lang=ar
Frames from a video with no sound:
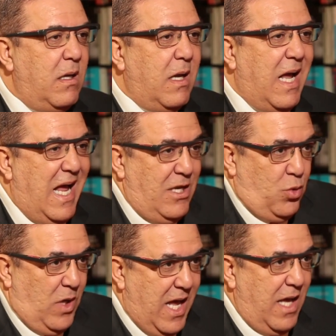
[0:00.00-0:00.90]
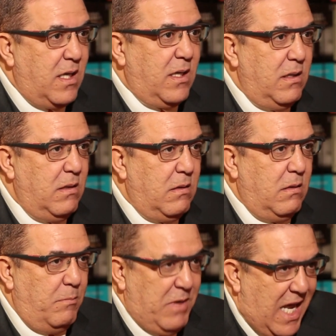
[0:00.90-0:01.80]
نعم. عنده الحق
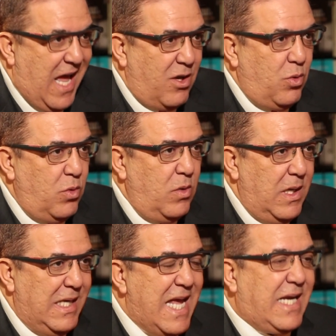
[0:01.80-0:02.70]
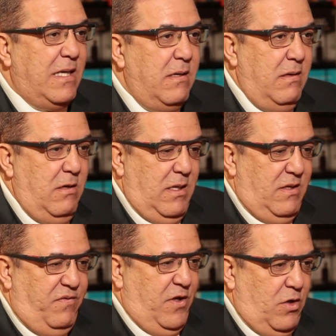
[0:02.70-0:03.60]
من حقه نعم. لكن
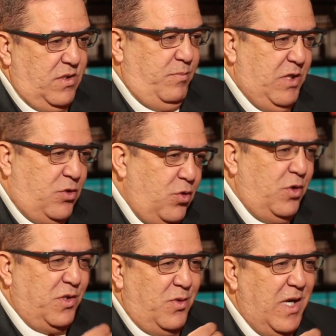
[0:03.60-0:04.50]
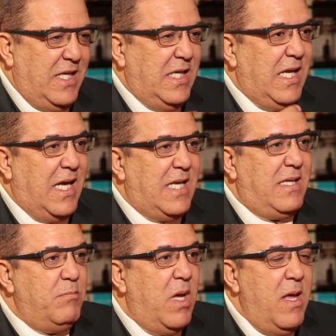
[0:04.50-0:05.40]
الديفيرونس بين تونس وغادي اللي
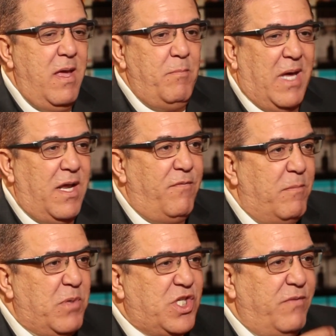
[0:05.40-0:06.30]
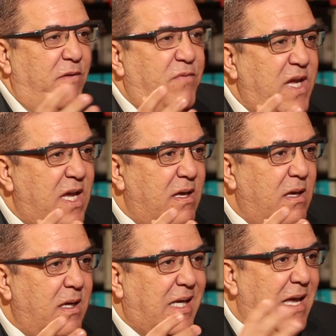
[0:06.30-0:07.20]
غادي معناها فما شفافيه
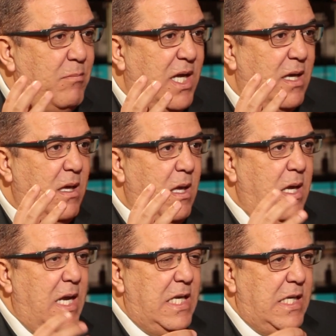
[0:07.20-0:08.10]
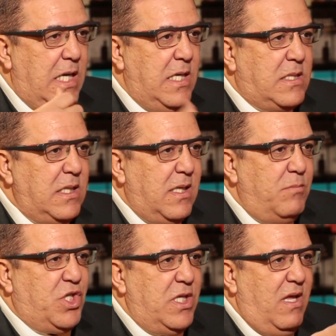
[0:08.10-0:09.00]
كامله اللي انت
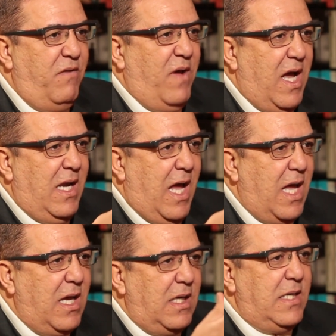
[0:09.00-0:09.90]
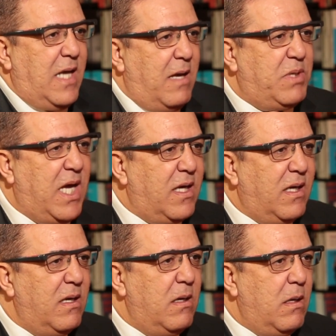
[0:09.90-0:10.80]
تمشي تدافع على حق القطاع
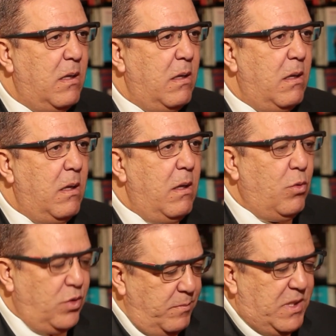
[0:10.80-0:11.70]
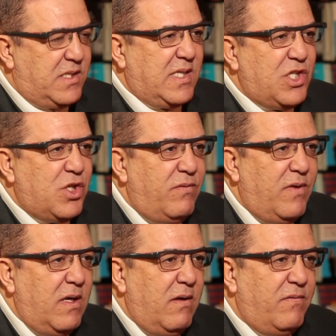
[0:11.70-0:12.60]
نتاعك وتبدا تسجل
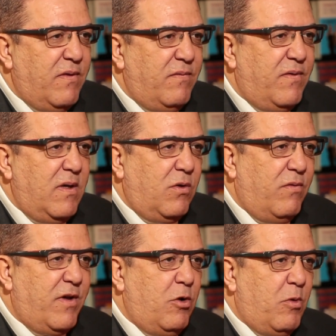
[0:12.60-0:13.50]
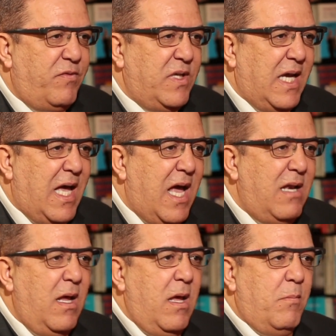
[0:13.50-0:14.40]
في الـ في, في الجوفرنمون
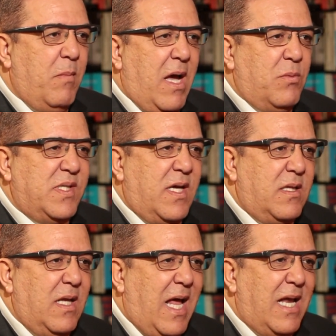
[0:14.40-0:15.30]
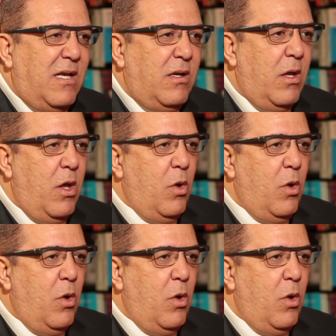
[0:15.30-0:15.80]
فيدرال مع وزاره العدل